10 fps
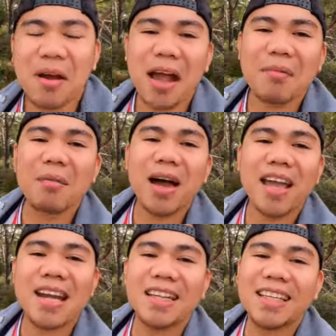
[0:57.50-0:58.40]
mga
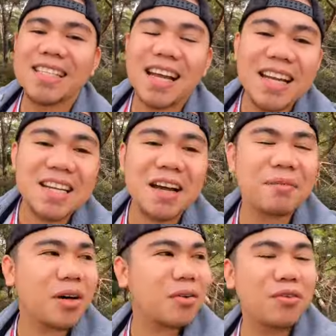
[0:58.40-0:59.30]
kababayan natin dyan
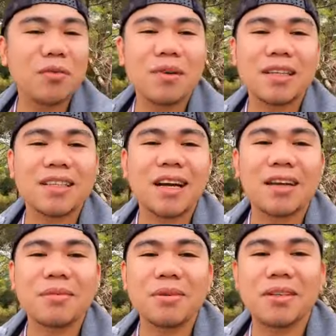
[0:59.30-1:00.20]
na marunong
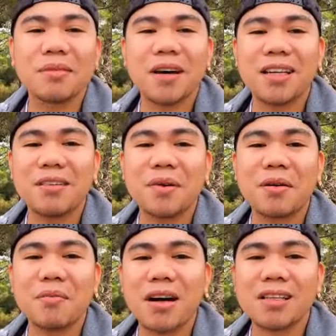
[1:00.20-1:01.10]
mag-drive o di ba ng
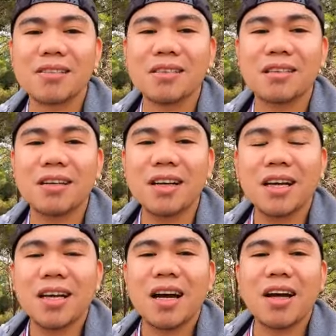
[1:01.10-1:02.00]
mga bus or
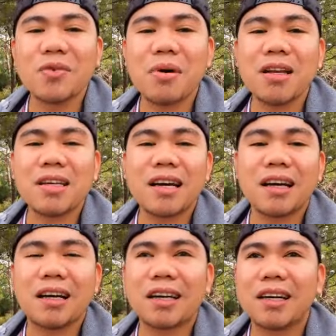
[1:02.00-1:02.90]
anuman na
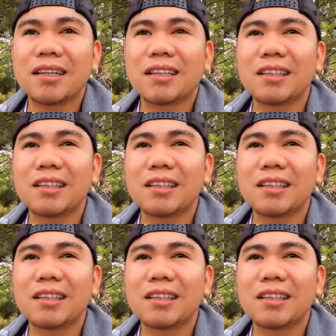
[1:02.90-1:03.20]
uh,